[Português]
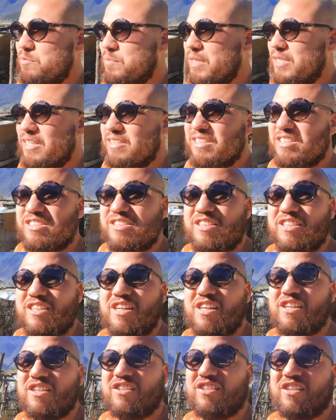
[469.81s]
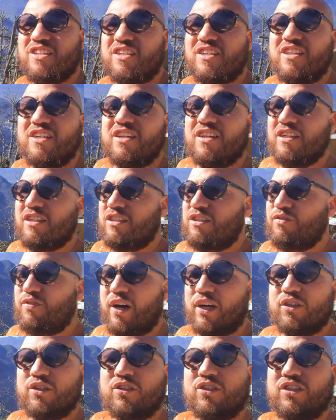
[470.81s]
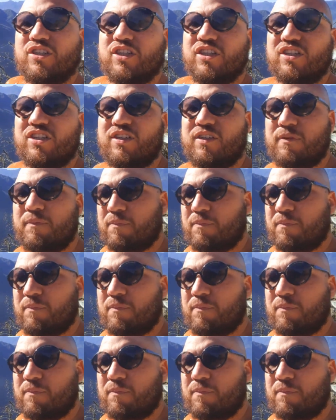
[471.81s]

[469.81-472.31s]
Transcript: uma dessas trilhas de vários dias.